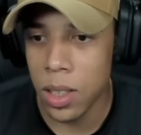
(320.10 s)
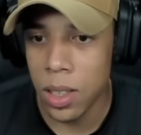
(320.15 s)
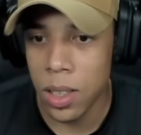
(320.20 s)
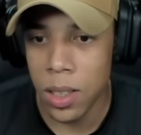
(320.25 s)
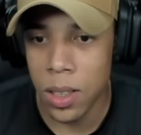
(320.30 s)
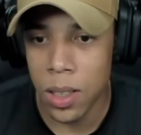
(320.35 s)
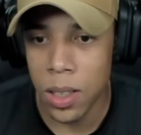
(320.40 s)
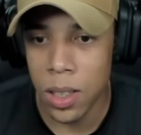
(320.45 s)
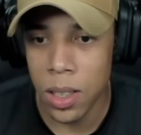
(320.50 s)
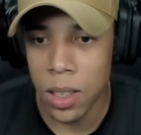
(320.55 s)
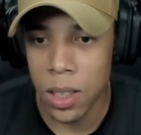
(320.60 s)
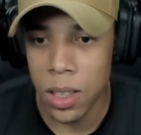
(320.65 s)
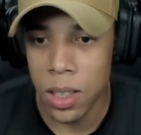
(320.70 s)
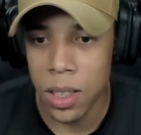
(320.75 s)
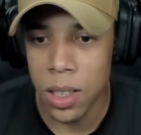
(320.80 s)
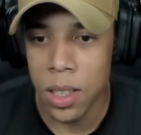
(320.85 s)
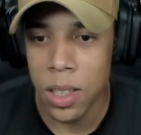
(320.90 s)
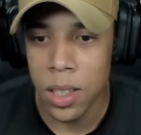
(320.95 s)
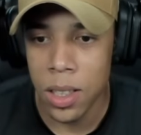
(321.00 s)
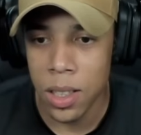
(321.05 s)
eu sei.
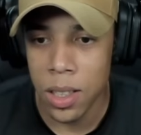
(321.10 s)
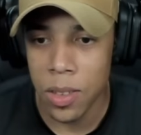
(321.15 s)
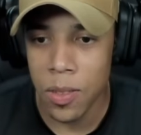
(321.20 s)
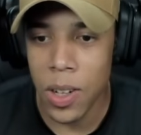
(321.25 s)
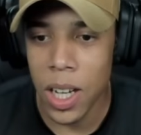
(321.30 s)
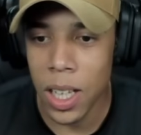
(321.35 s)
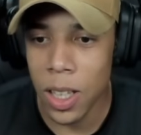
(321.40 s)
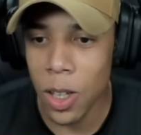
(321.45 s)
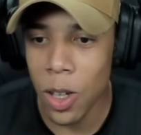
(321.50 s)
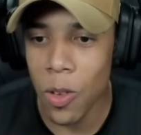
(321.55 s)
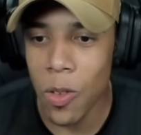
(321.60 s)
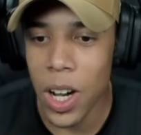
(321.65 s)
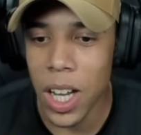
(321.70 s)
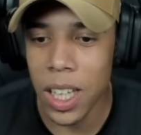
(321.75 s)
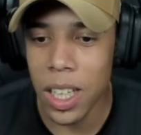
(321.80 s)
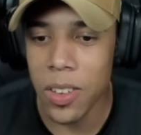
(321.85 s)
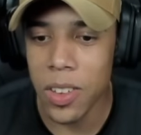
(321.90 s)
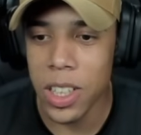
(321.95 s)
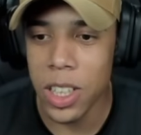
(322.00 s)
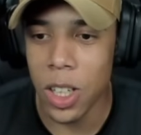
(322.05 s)
Valeu,
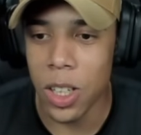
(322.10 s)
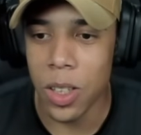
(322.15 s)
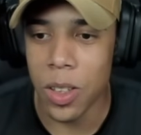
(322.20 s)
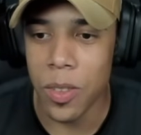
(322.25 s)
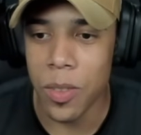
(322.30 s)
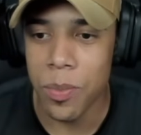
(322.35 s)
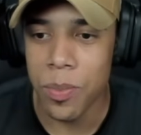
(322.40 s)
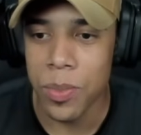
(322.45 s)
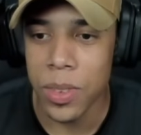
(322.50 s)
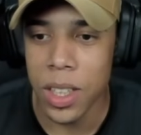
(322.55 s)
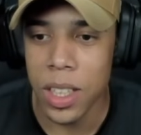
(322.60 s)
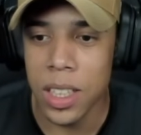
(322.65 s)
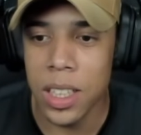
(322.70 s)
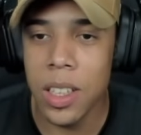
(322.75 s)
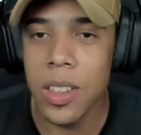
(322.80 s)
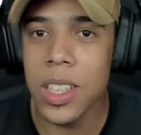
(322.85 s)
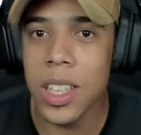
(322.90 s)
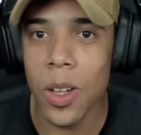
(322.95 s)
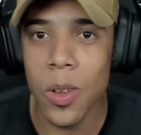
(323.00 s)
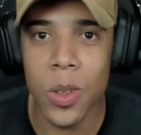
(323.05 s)
valeu aí, ó.
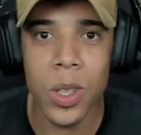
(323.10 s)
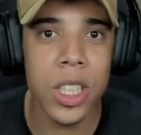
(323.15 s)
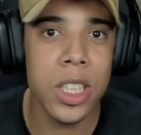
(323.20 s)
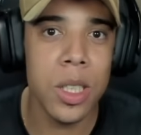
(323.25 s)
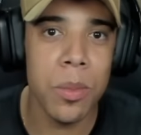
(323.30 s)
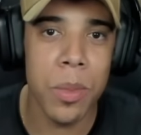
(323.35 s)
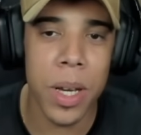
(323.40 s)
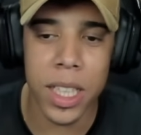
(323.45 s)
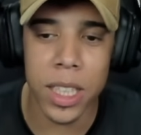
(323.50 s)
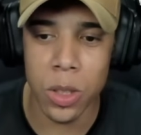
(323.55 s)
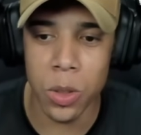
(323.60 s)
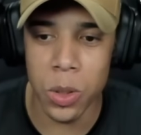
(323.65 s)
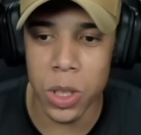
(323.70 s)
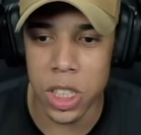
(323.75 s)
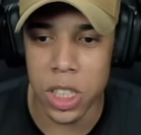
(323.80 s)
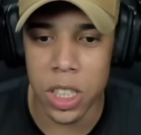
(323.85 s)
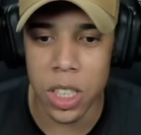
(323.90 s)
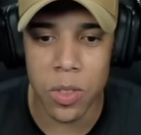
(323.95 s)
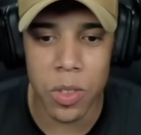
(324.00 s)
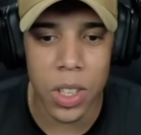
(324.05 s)
Deu até um kit Boa, médico
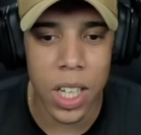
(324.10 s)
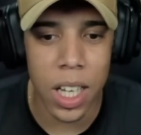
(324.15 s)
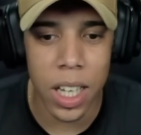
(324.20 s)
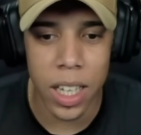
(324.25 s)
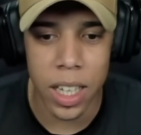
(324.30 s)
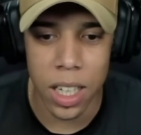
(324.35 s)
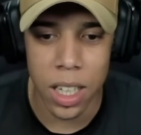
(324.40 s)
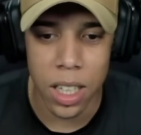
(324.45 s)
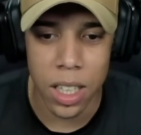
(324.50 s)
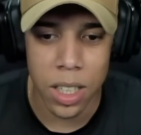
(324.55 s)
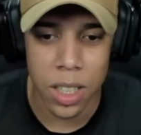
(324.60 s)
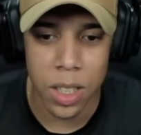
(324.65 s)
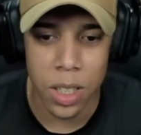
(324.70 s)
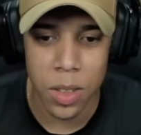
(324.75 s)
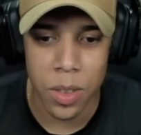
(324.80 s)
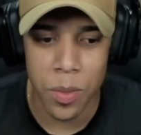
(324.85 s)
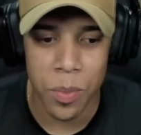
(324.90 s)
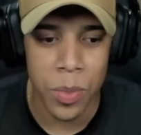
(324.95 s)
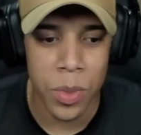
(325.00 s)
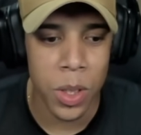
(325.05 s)
o Steve, galera.
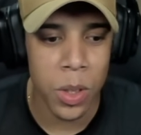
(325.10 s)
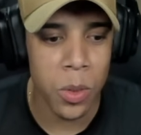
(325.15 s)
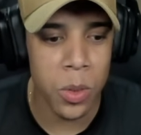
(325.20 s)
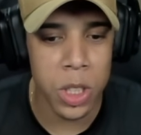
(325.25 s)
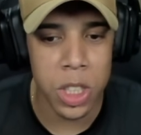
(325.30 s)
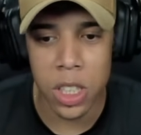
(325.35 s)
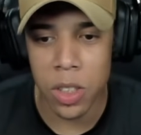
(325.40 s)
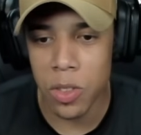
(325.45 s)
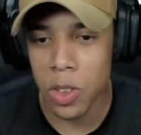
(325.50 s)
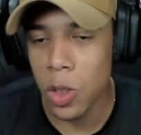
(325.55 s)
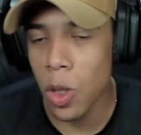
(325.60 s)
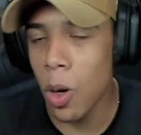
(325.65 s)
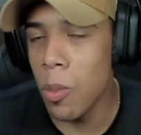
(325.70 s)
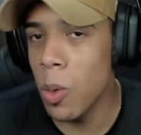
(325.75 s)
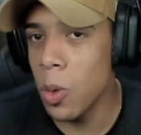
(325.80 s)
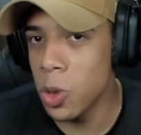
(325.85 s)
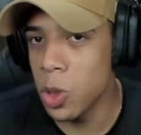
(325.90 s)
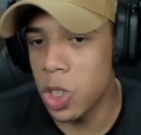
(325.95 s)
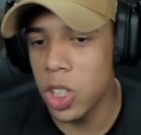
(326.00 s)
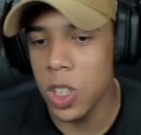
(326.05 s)
Lá. O Steve
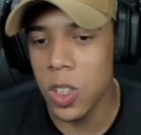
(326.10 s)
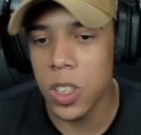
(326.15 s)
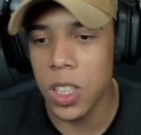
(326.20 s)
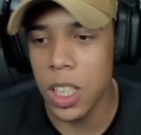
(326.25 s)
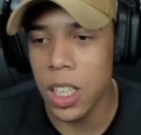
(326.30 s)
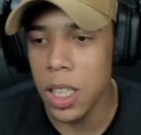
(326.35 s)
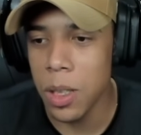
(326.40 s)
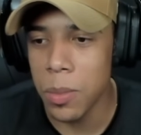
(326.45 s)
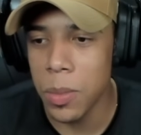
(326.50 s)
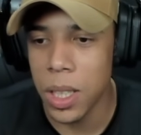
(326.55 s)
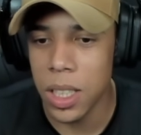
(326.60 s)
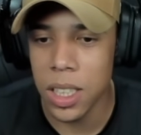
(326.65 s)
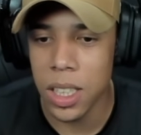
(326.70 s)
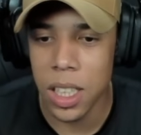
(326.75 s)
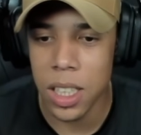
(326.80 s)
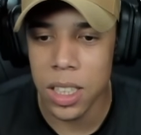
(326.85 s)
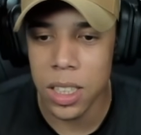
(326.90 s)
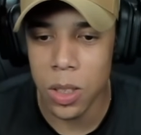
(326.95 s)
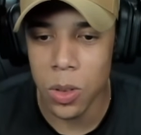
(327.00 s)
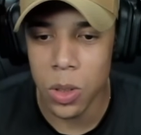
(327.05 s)
tomou uns tiros ali, mano, e
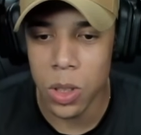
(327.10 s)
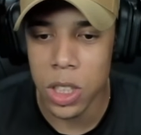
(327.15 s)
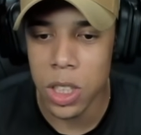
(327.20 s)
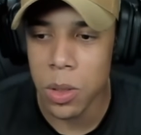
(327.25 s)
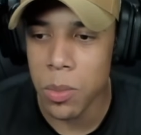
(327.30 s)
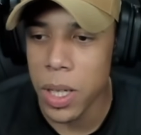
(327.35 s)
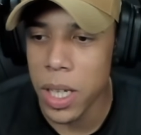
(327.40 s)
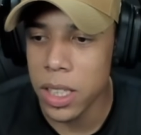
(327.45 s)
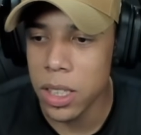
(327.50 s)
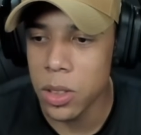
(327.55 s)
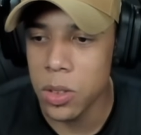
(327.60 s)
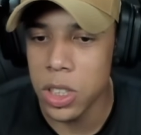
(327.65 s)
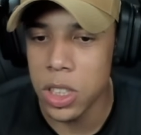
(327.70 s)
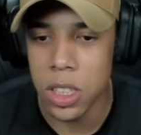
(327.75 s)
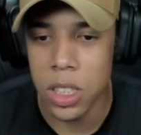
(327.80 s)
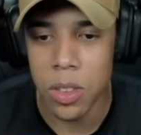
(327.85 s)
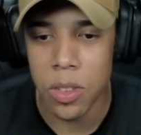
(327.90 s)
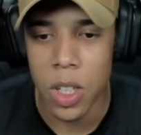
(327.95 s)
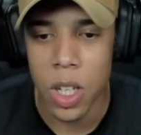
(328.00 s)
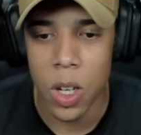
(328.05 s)
ele deu um kit médico o
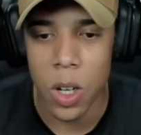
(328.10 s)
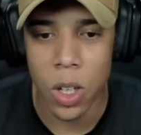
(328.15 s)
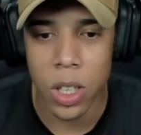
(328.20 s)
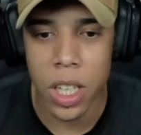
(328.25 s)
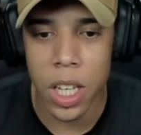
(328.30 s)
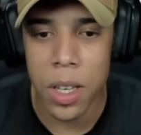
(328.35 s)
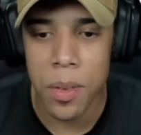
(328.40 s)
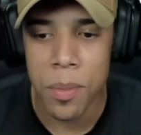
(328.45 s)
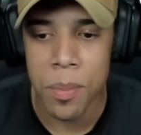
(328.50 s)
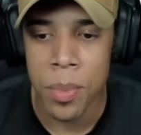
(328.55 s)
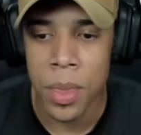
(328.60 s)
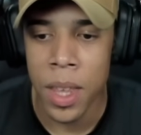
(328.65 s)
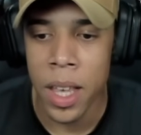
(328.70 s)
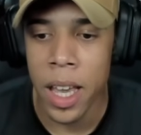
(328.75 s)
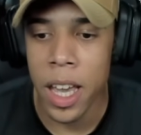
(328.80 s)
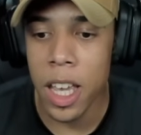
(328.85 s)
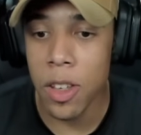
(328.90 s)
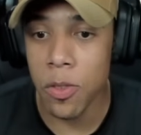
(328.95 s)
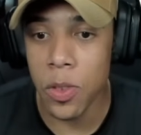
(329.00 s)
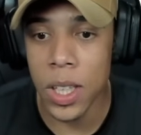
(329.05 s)
Steve, ok?
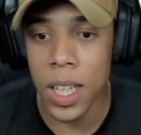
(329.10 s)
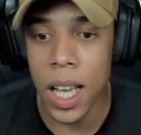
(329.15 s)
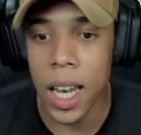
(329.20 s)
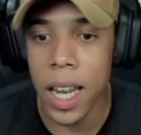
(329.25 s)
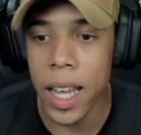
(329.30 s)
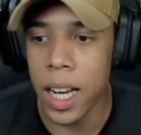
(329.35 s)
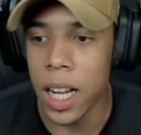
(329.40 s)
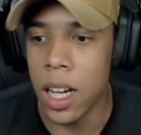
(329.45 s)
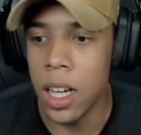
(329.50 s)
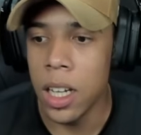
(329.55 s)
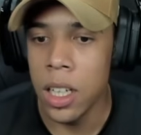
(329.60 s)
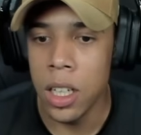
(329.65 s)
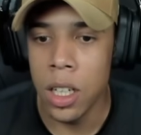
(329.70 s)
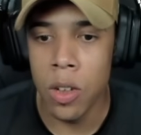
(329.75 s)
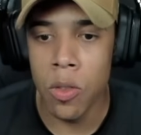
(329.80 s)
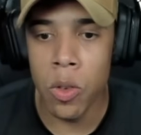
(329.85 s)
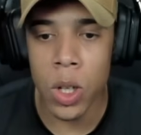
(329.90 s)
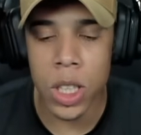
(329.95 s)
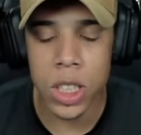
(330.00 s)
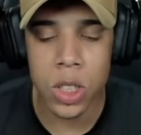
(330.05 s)
Enfim, galera,
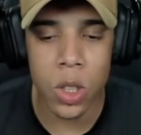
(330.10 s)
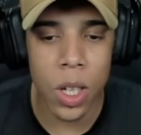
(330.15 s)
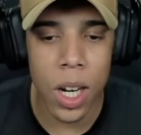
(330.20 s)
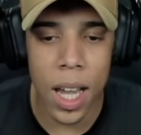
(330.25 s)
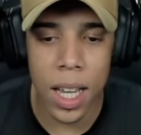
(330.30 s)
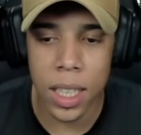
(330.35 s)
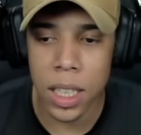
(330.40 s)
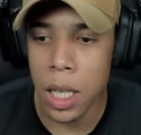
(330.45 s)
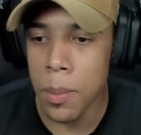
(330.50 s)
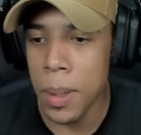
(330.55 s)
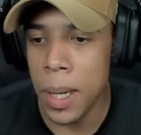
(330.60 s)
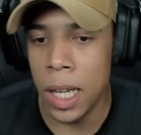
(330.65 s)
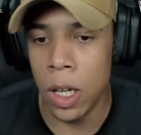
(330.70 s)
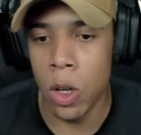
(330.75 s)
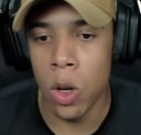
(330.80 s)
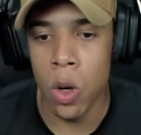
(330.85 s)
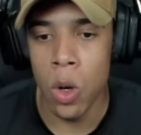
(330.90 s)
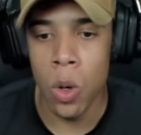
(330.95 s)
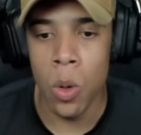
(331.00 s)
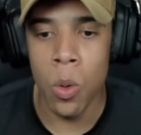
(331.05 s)
vou acionar aqui,
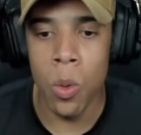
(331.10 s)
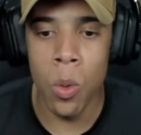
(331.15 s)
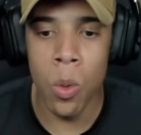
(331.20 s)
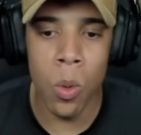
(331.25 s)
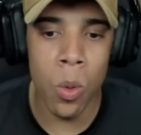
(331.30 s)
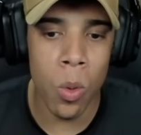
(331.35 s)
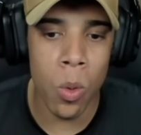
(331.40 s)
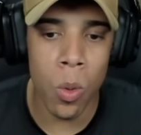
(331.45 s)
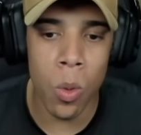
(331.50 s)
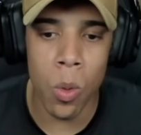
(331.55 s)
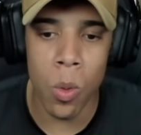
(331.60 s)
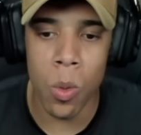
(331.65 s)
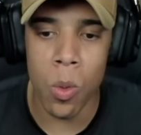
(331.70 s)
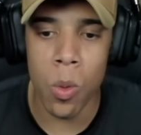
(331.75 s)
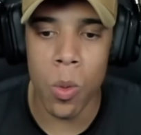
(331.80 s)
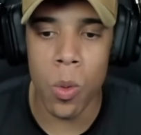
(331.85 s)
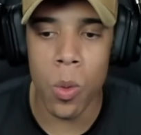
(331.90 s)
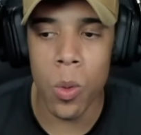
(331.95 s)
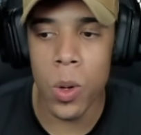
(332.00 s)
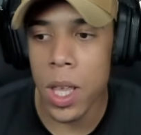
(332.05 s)
mano,
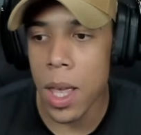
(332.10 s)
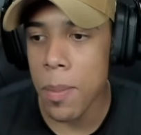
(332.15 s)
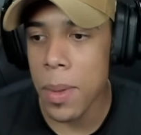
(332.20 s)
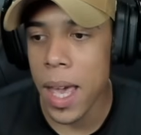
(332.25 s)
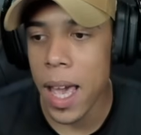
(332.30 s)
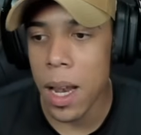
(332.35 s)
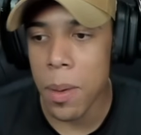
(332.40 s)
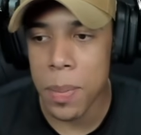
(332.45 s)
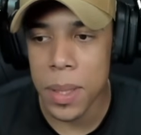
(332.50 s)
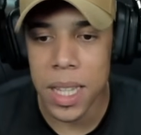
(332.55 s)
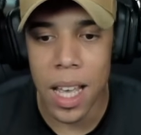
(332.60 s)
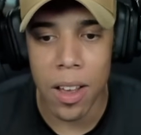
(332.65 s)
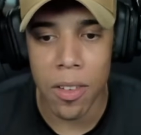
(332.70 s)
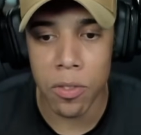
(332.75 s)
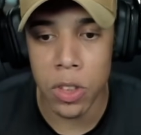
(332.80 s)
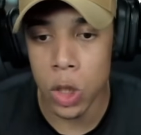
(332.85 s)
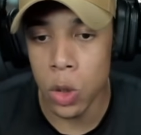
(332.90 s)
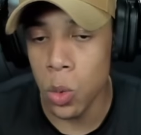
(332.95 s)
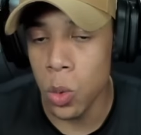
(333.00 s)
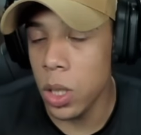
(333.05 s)
o, o IML pra tá
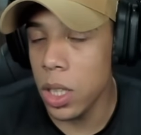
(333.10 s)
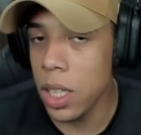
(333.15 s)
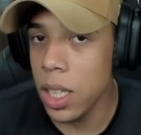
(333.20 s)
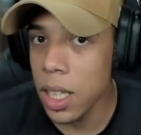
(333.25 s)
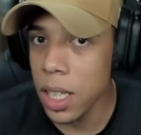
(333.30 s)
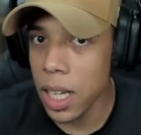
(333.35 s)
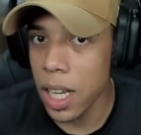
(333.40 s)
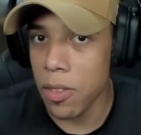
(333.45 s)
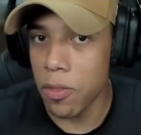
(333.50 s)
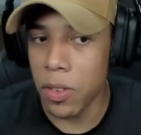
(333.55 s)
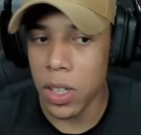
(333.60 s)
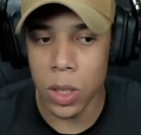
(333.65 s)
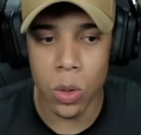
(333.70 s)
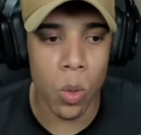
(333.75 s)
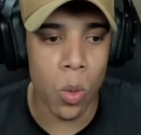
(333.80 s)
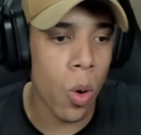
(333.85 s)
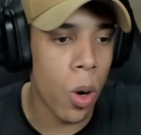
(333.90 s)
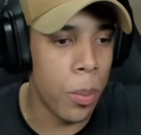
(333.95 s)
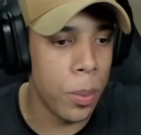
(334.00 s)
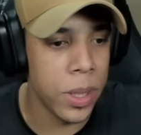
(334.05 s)
vindo e levando
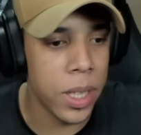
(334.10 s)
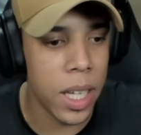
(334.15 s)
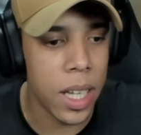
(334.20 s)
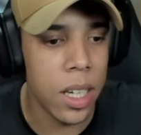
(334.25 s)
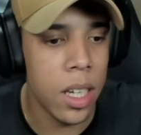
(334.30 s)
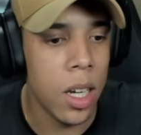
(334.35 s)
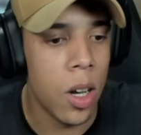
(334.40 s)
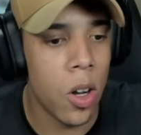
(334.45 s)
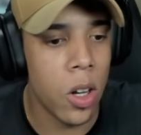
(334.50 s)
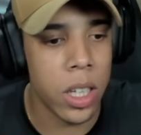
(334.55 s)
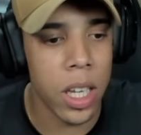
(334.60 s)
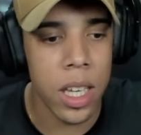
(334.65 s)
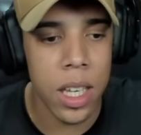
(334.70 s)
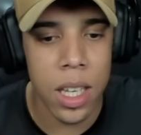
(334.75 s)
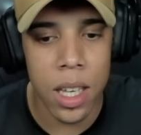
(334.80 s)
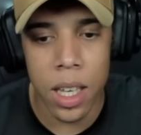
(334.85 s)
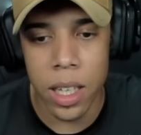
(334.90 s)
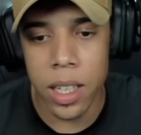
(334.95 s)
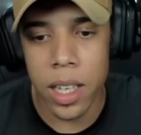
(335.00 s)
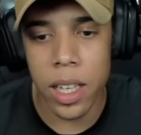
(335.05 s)
o corpo dele, ok?
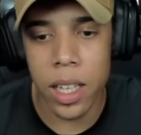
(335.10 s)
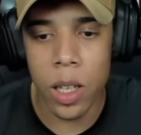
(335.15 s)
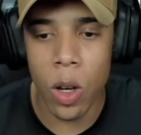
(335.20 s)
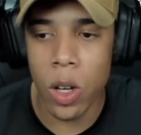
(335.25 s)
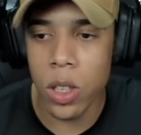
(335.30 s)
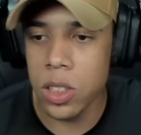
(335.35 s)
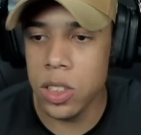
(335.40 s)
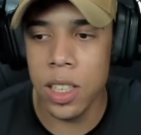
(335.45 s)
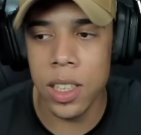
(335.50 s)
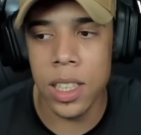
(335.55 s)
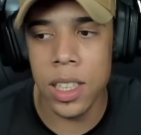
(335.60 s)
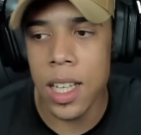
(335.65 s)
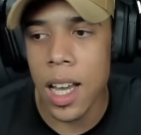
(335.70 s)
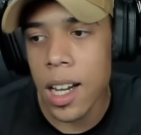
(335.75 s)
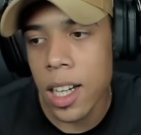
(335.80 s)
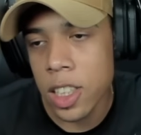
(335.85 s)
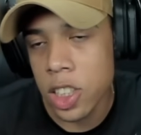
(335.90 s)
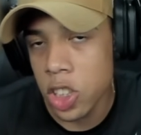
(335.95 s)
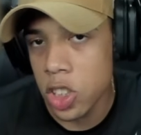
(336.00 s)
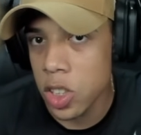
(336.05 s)
E aí logo em seguida
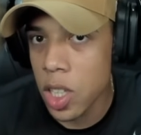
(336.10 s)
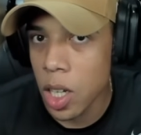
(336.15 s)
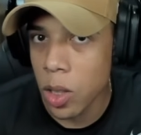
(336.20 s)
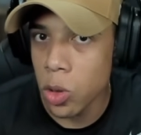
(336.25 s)
a gente dá